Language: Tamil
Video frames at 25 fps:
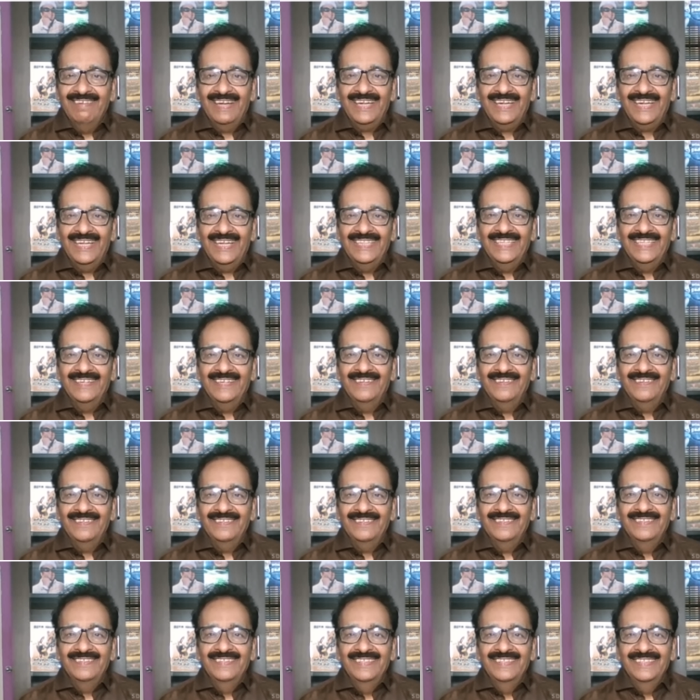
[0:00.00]
செல்வாக்கு அதிகம்
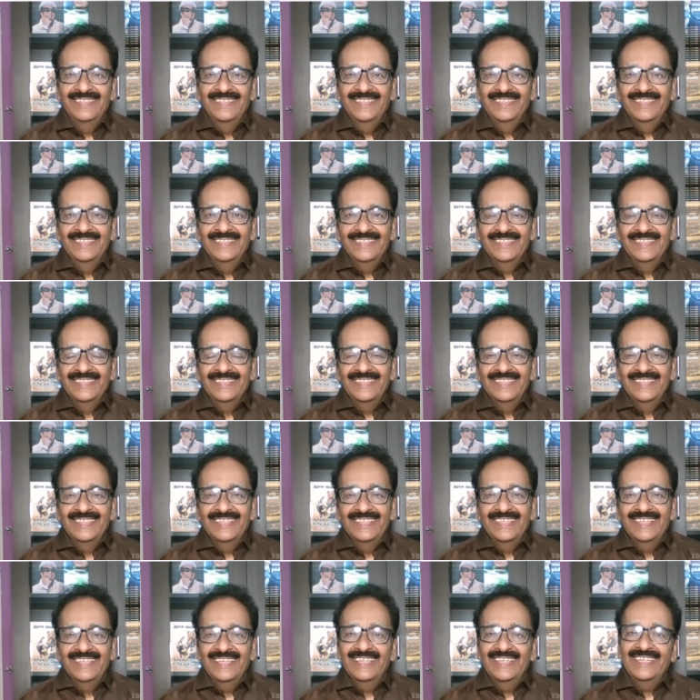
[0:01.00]

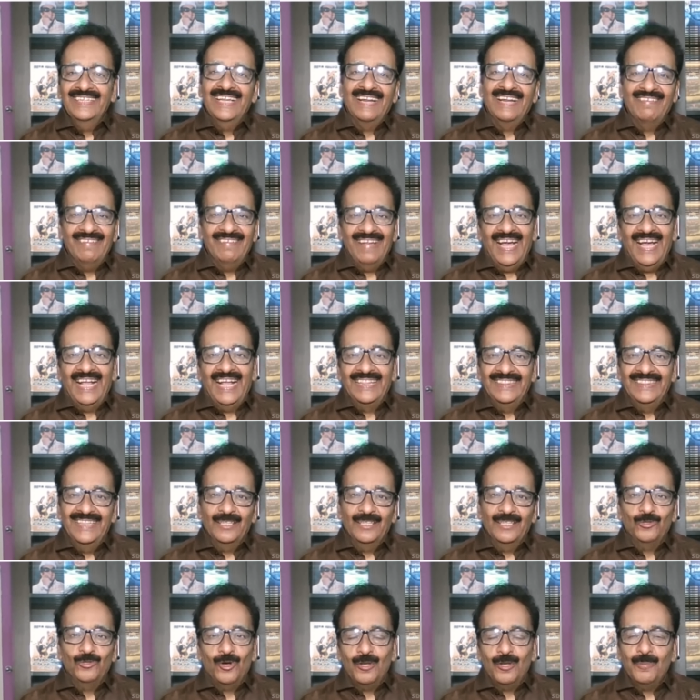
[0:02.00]
எனவே
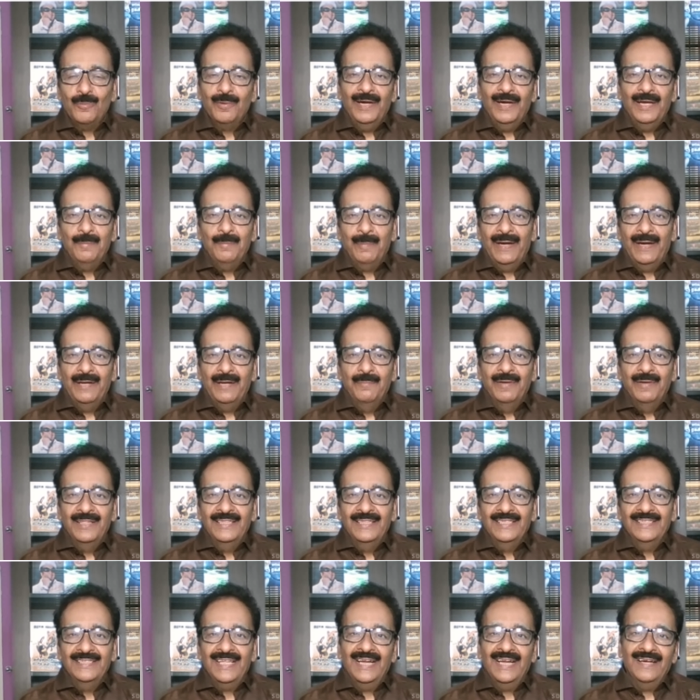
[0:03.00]
அந்த தொடர்புகளை
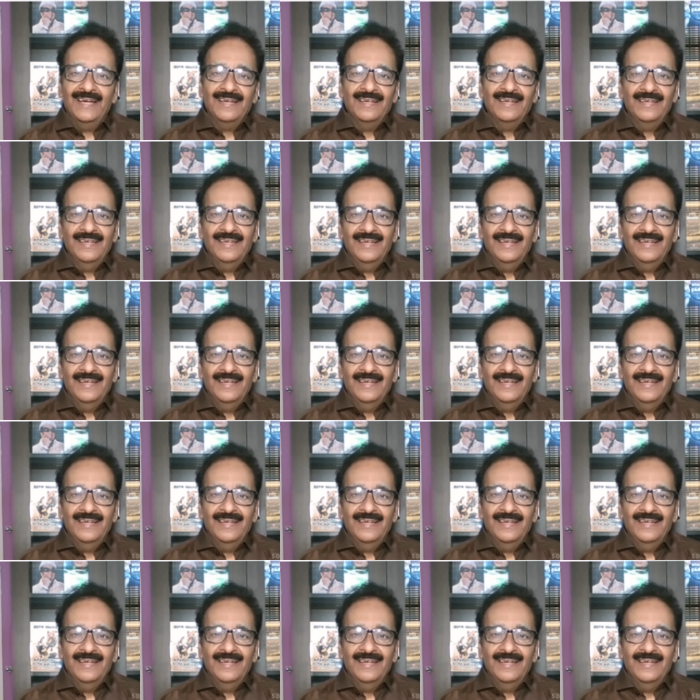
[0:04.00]
பயன்படுத்தித்தான்